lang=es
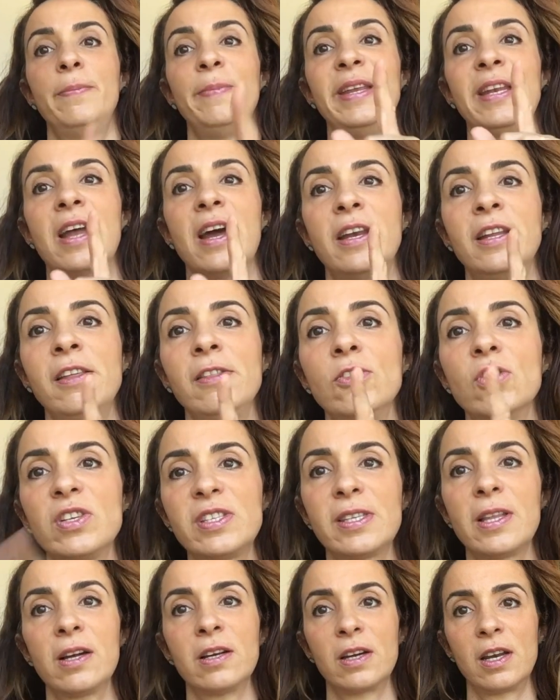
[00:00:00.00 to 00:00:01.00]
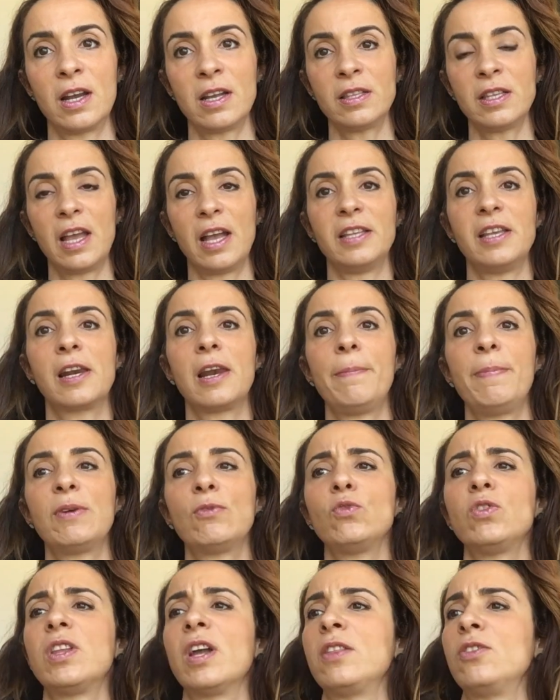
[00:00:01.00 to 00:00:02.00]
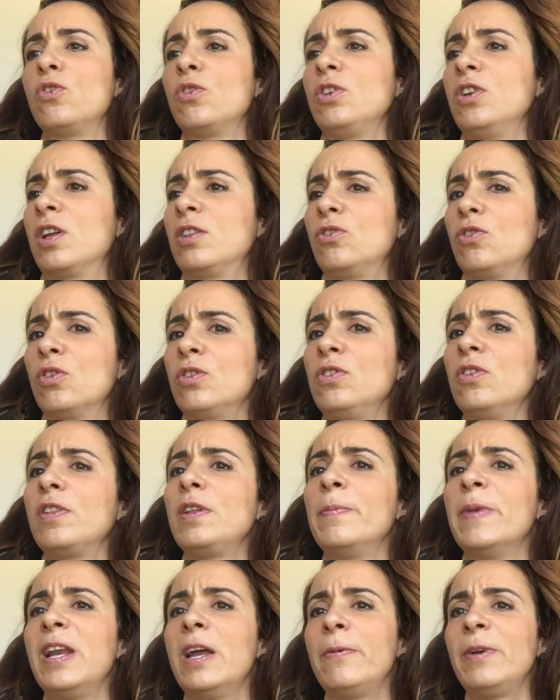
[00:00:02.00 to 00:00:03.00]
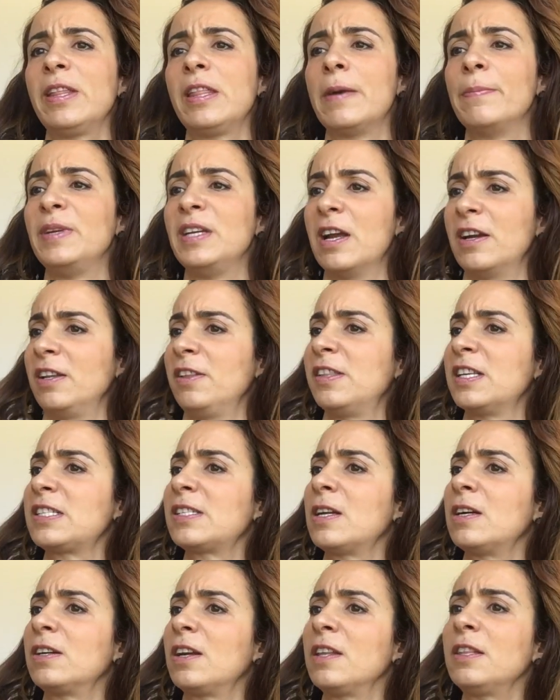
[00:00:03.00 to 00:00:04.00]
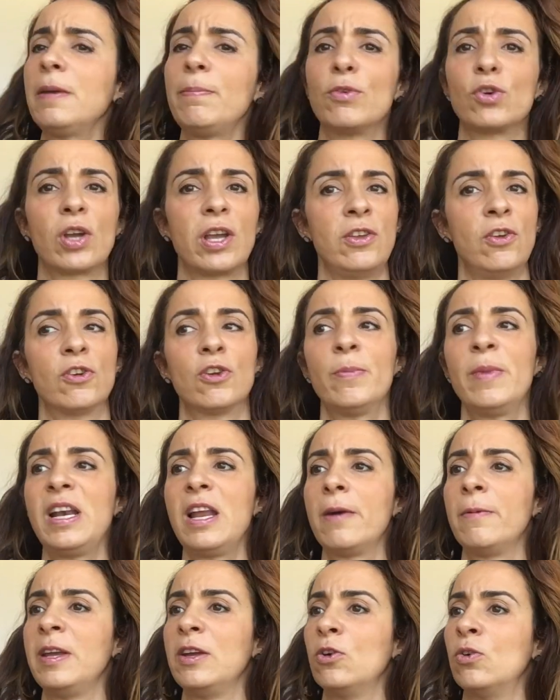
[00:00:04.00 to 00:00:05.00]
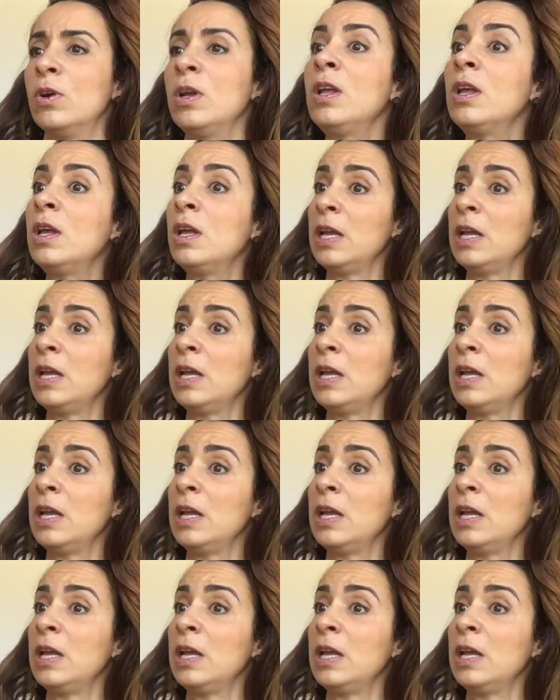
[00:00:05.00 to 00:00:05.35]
Mi nariz no es tan grande. Ayer le pregunté a Antonio, Antonio, dime la verdad, mi nariz es tan grande porque yo no me la veo